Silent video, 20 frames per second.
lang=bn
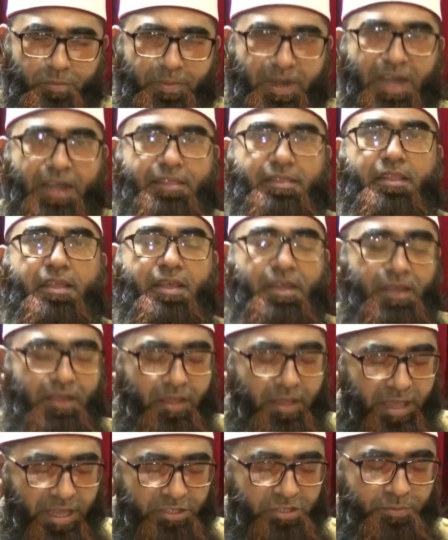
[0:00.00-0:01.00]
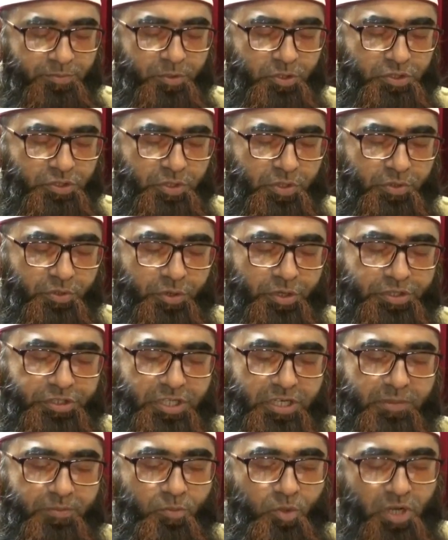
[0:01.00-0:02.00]
ওবাদ একজন প্রশ্ন
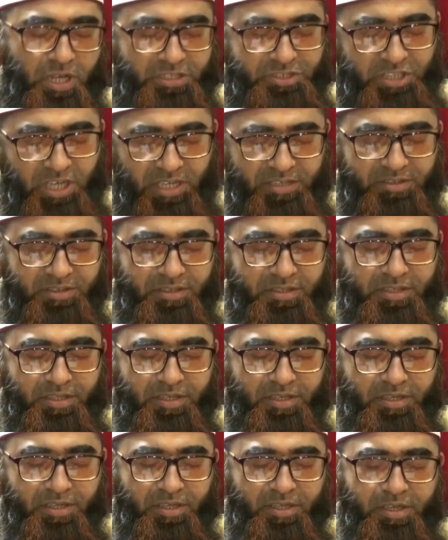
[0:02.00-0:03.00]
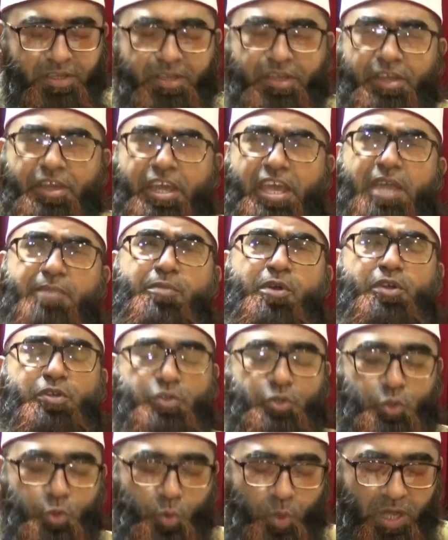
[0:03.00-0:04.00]
করেছেন মোনাজাত এবং
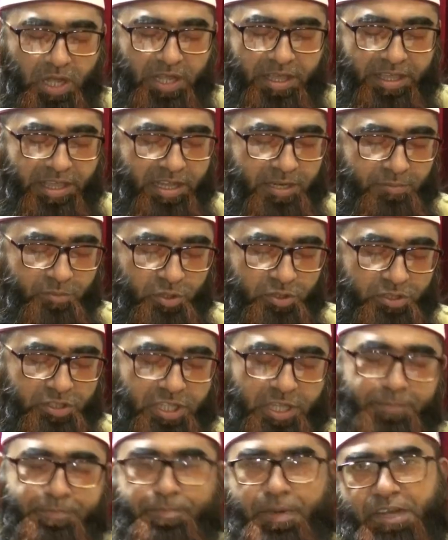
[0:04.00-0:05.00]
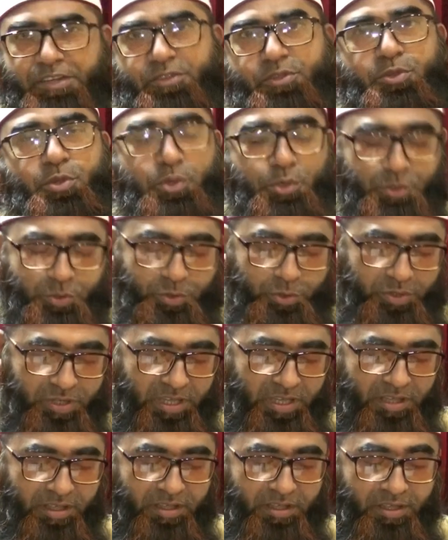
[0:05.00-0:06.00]
দোয়া এর মধ্যে পার্থক্য
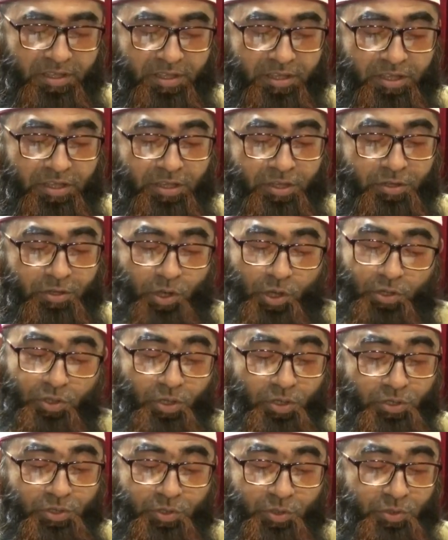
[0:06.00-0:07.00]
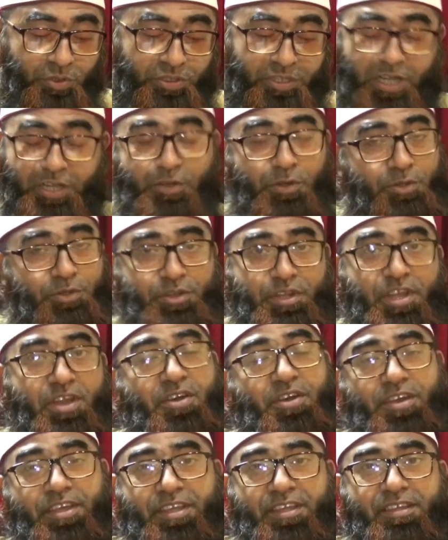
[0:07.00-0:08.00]
কি কখন কোনটা করতে
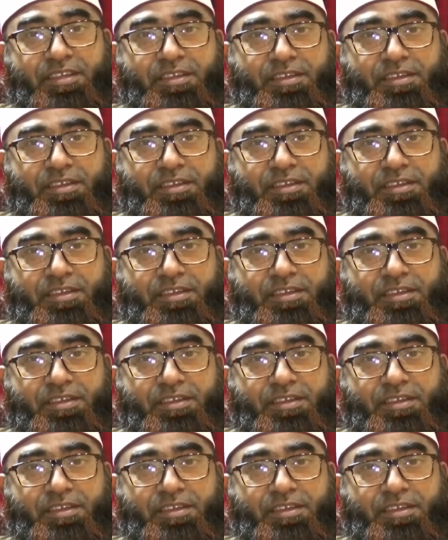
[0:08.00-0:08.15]
হয়